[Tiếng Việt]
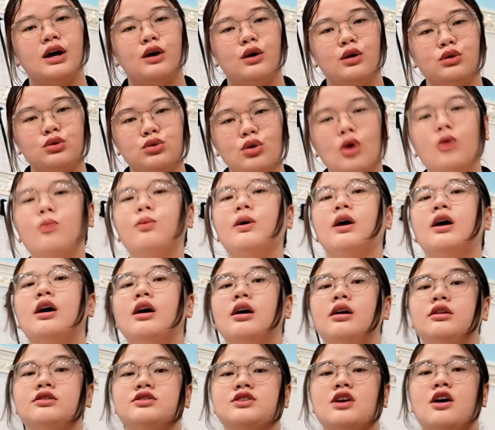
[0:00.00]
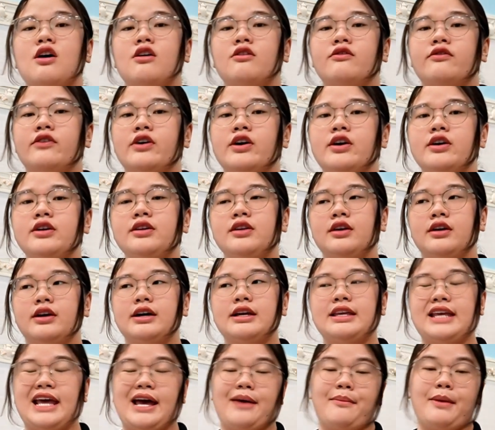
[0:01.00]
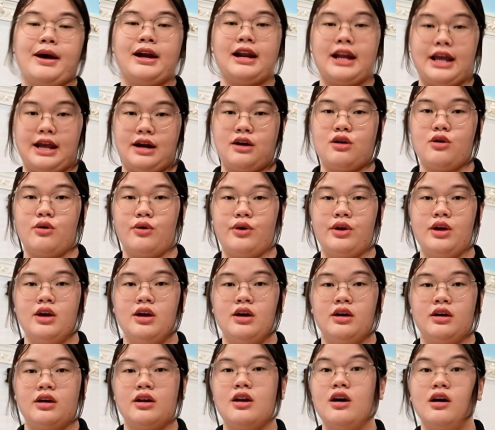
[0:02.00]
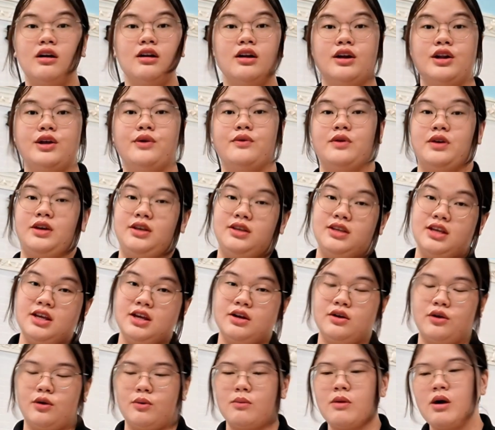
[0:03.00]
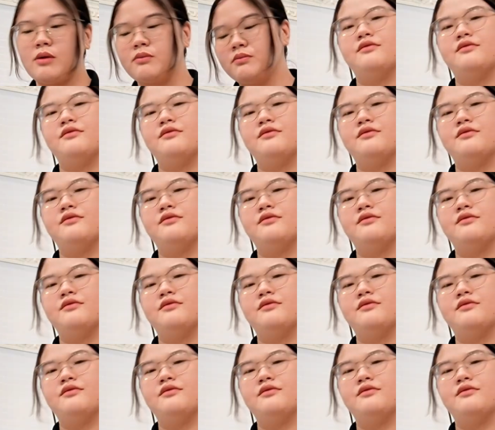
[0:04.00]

nó tốt hơn so với những cái nhà bán lẻ rồi đó đó là điều hiển nhiên rồi đúng không